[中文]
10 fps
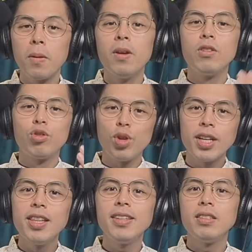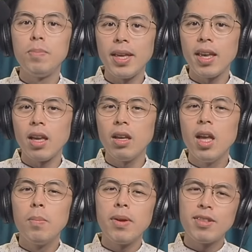Strictly speaking,
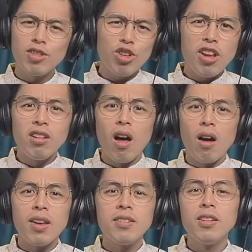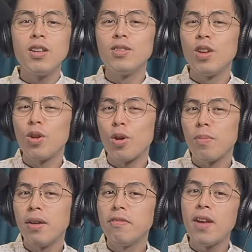my sister in law isn't considered
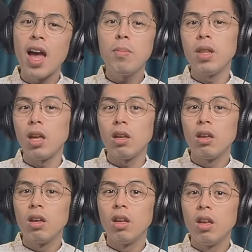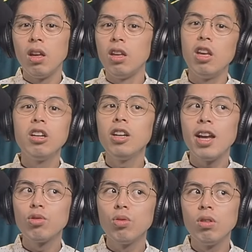my family。严格
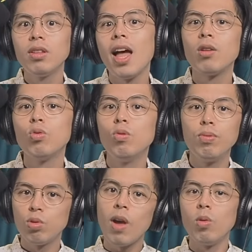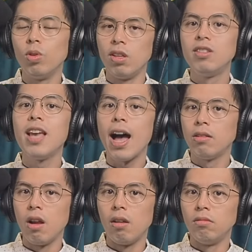来说，大姑不算我的家
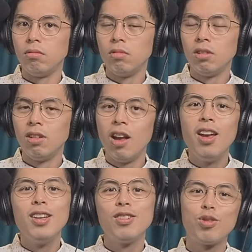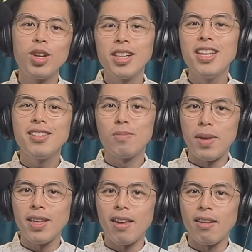人。Strictly
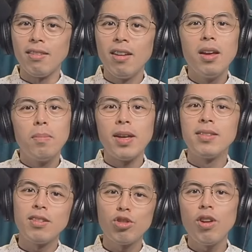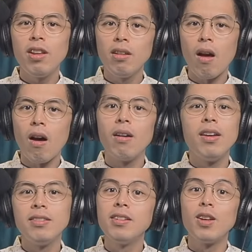speaking, my sister in law
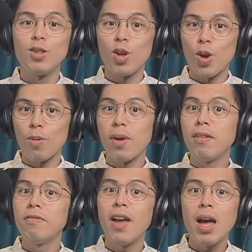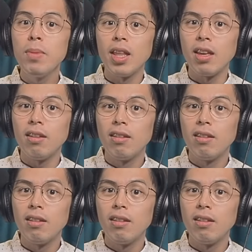isn't considered my family。